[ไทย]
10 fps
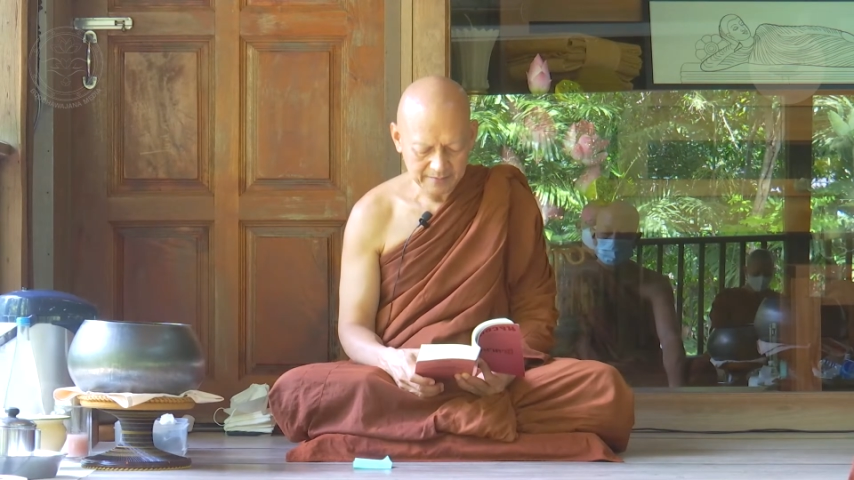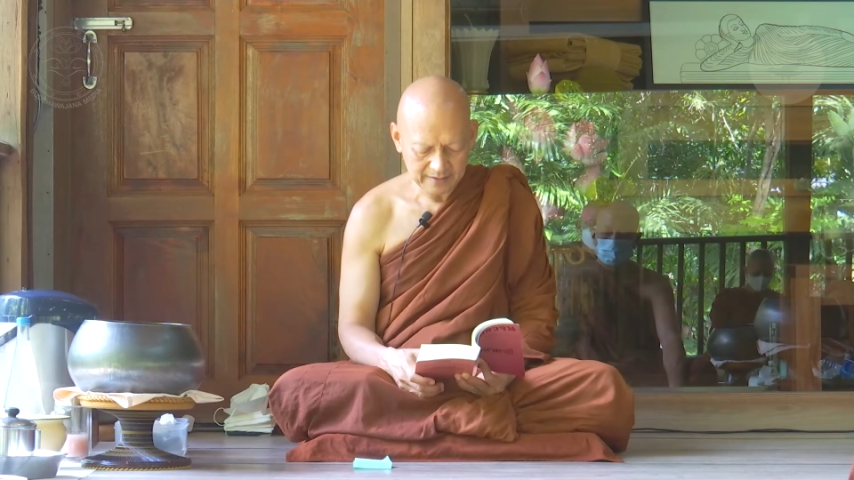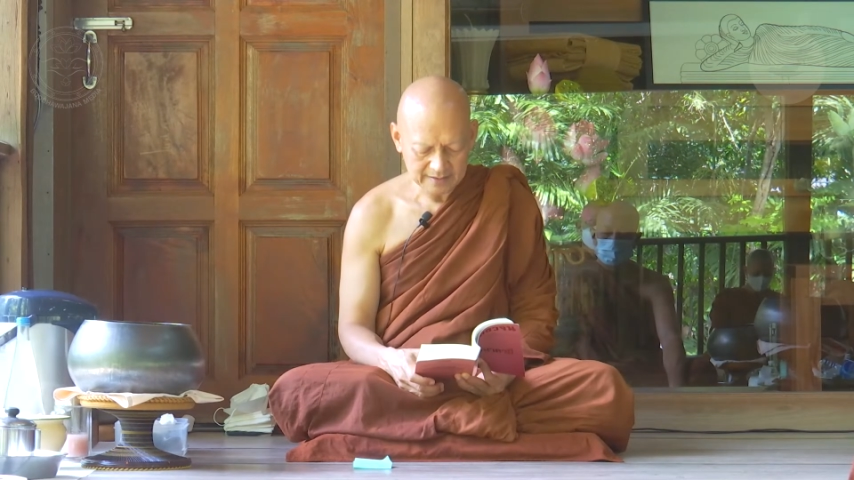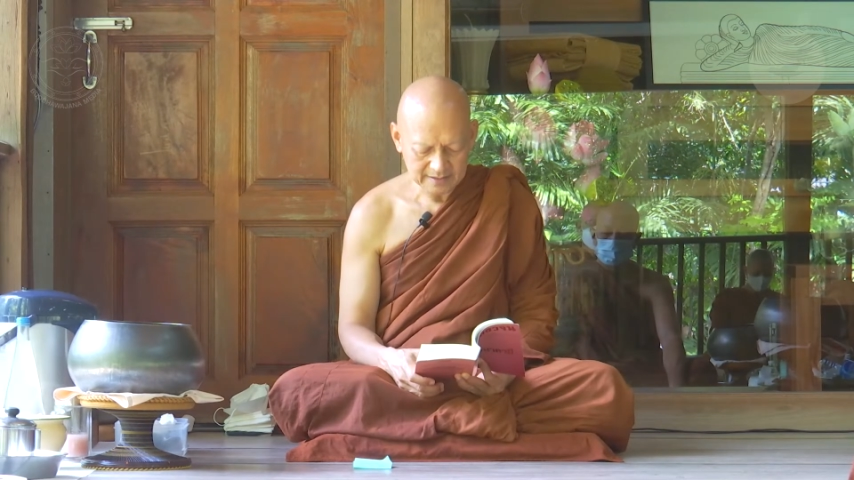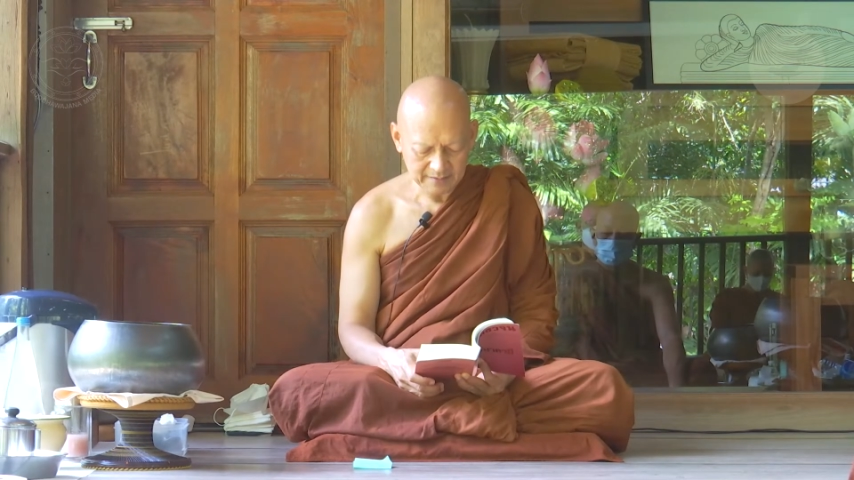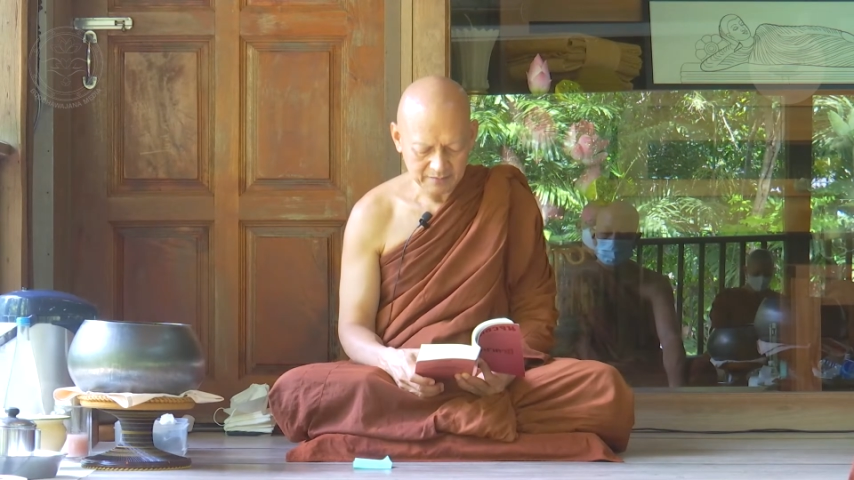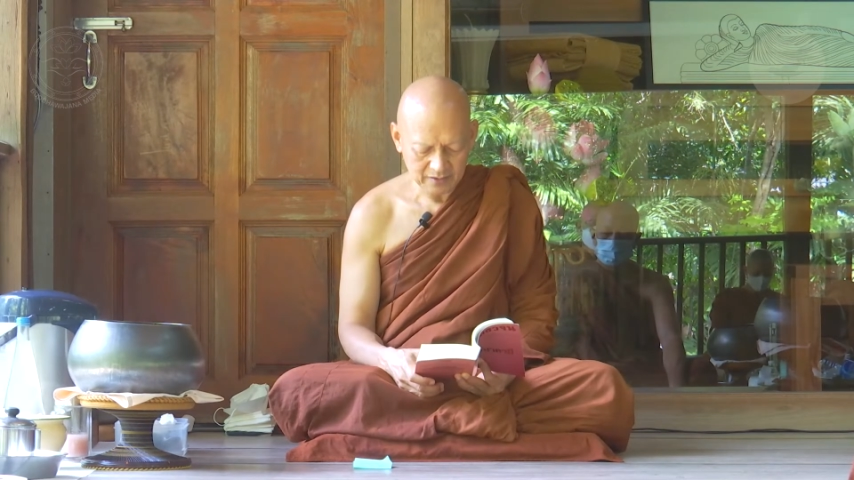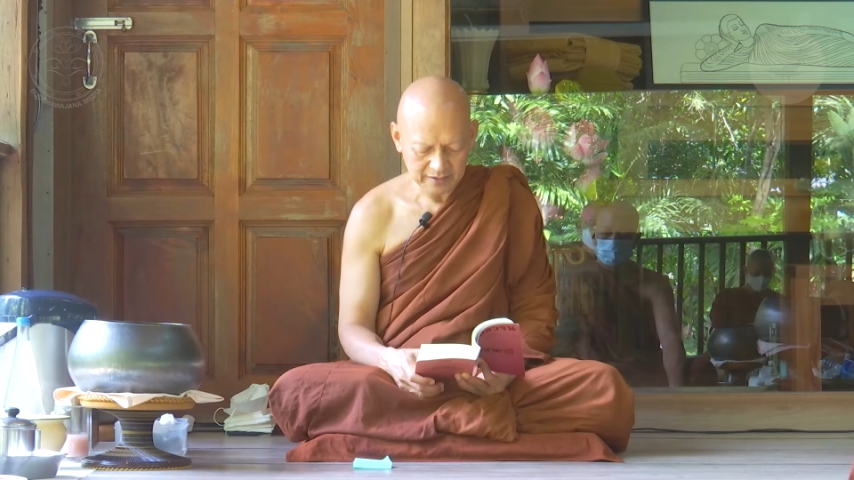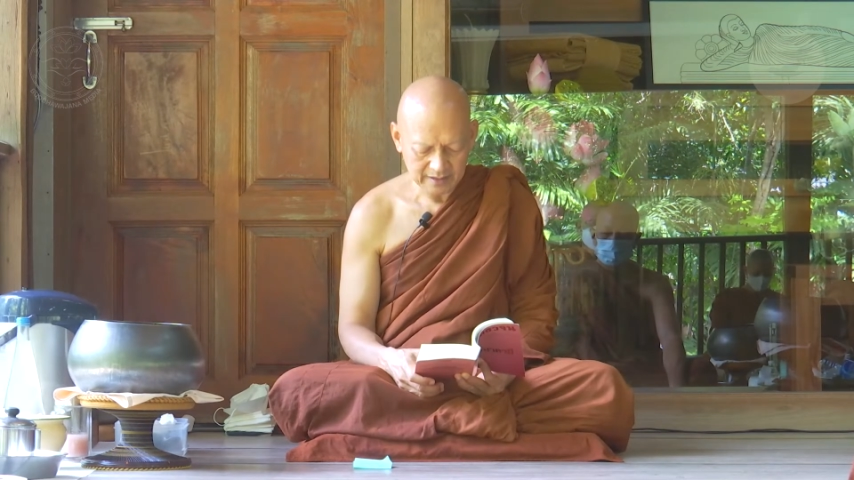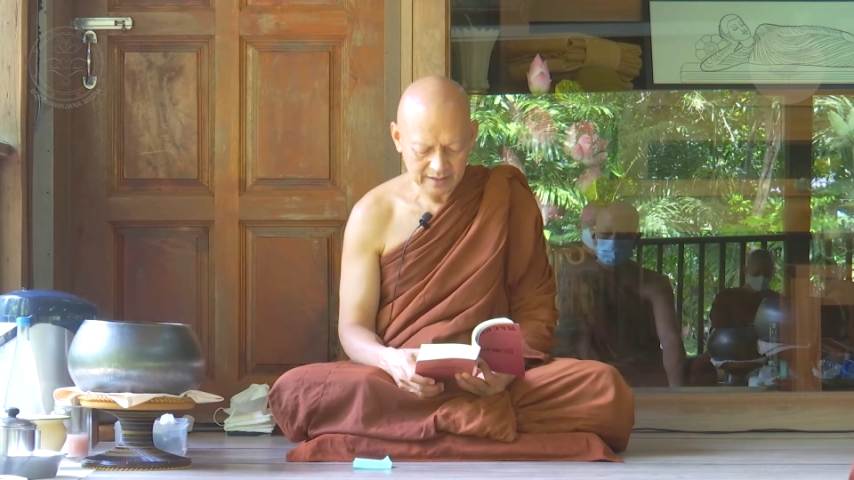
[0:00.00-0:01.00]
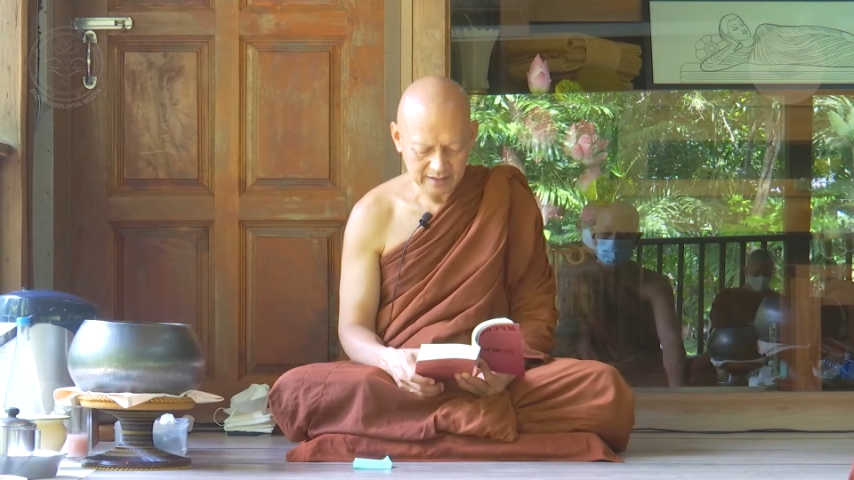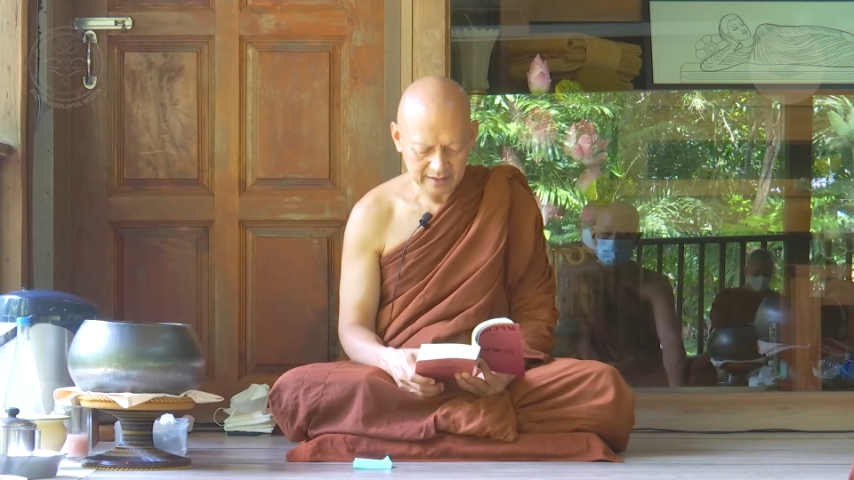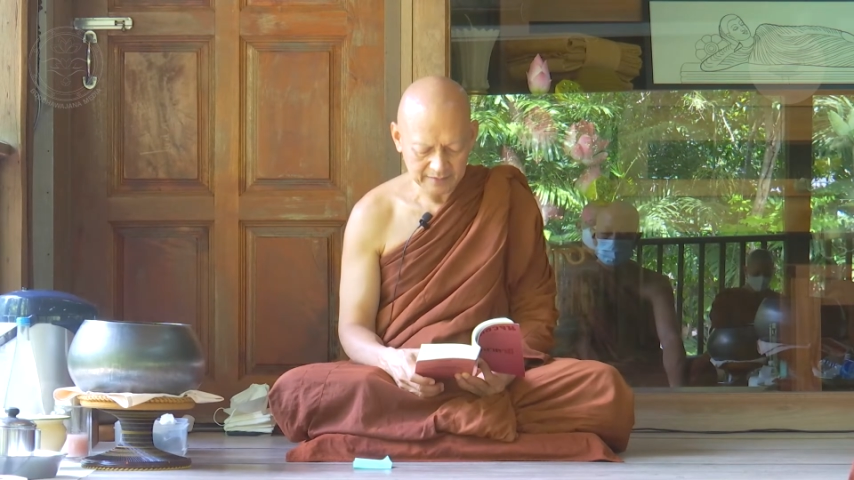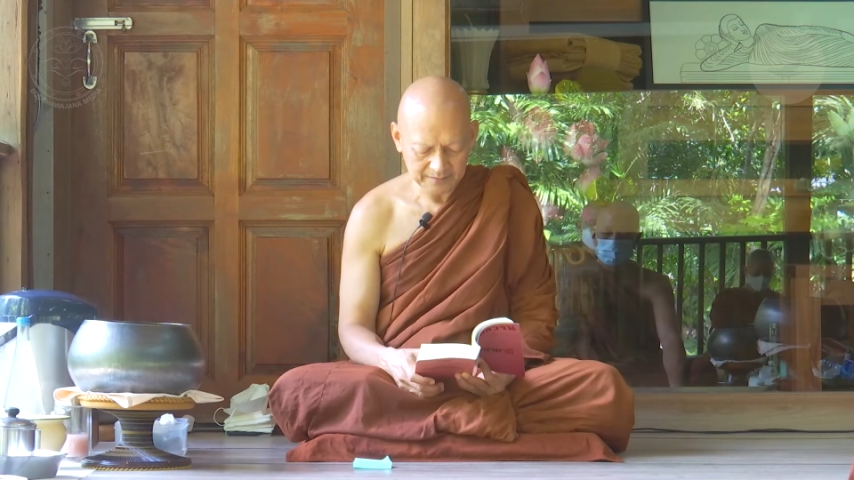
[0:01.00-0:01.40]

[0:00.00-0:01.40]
เภสัชบริขาร